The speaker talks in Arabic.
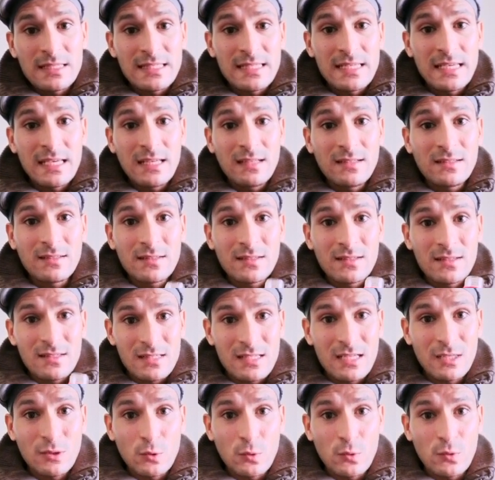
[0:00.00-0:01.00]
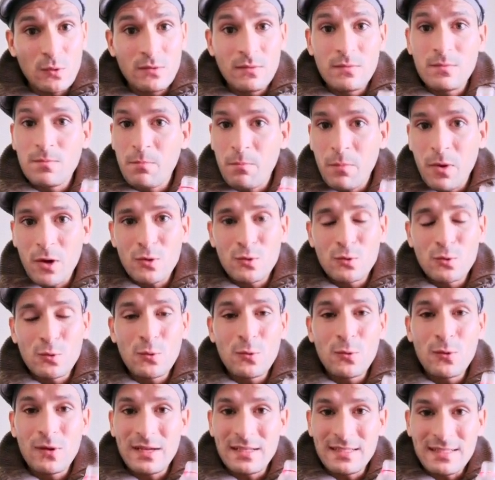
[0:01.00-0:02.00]
زيت زيتون
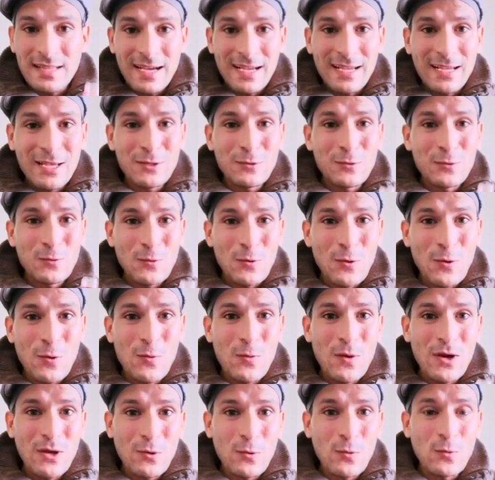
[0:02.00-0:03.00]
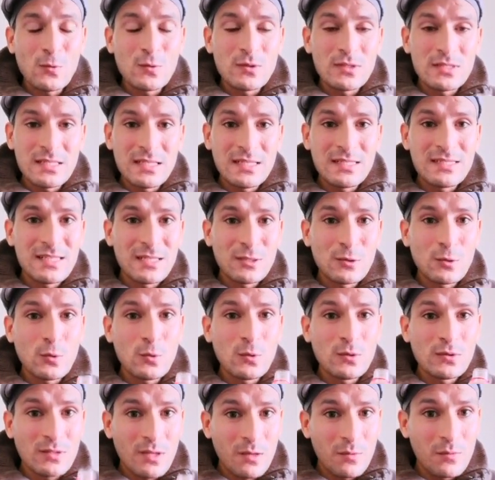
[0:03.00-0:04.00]
برضو اتأكدوا ان هو يكون زيت
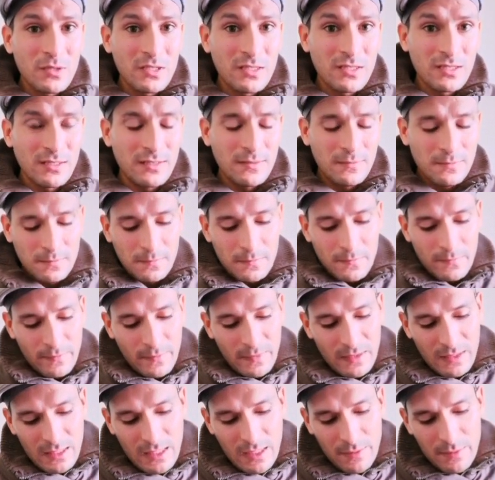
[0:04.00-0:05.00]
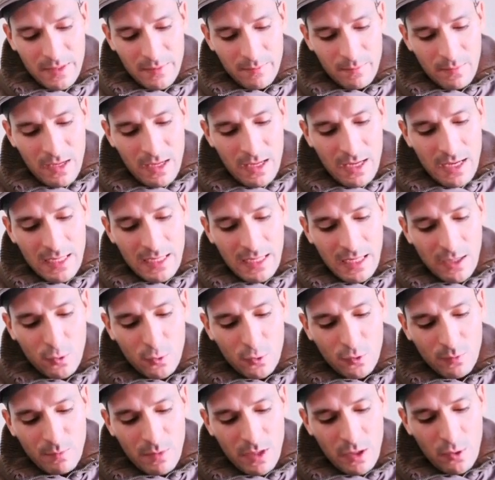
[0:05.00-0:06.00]
زيتون طبيعي تمام
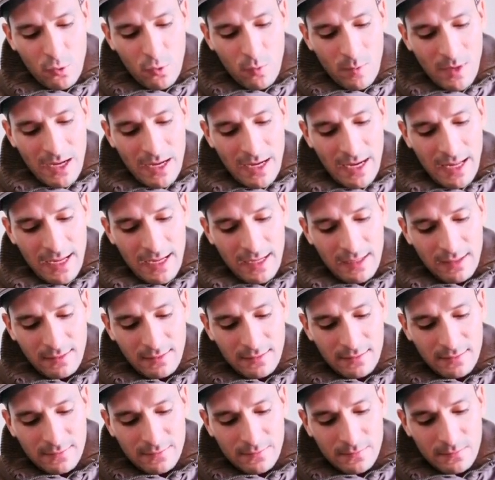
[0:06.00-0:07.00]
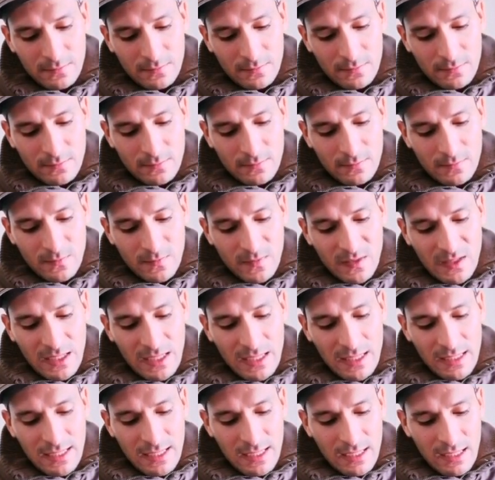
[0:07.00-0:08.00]
هناخد منه معلقة
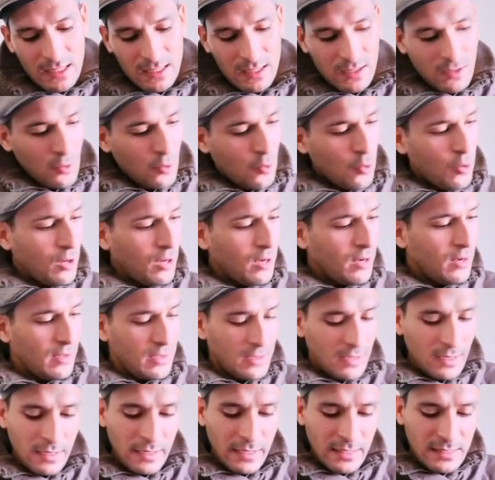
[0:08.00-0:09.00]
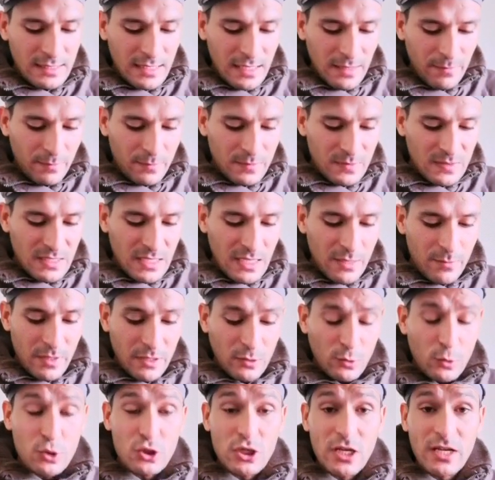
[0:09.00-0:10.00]
كده كل النسب زي ما
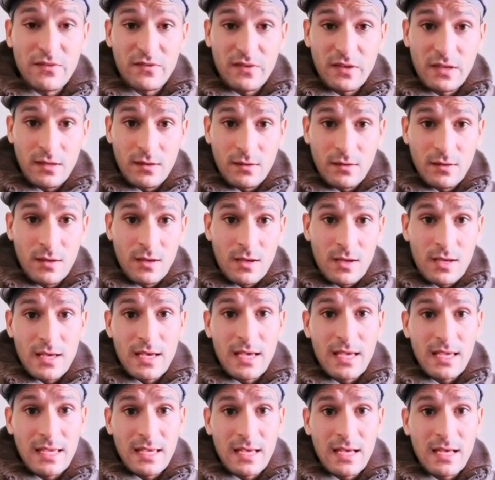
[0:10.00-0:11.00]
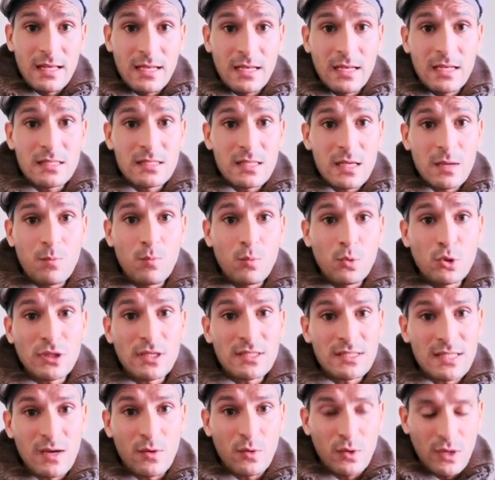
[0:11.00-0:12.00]
انتوا شايفين هي نسب
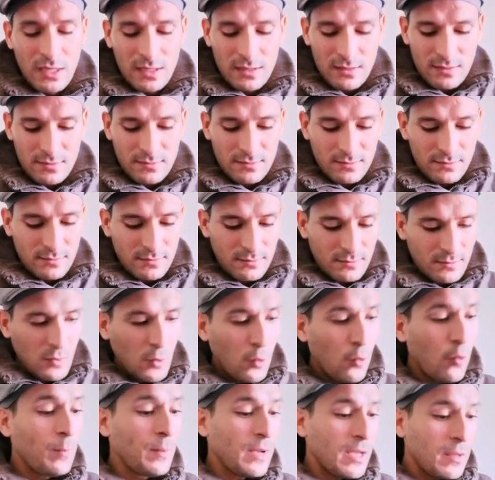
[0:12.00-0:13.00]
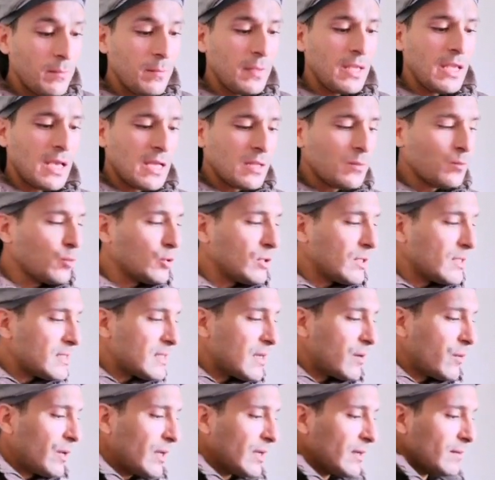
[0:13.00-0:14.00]
متساوية وبكميات
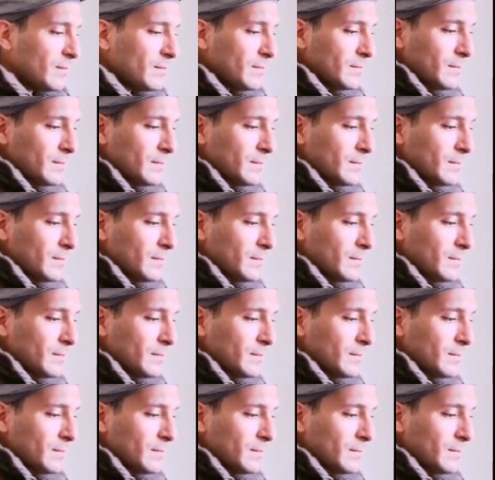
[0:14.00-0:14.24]
متساوية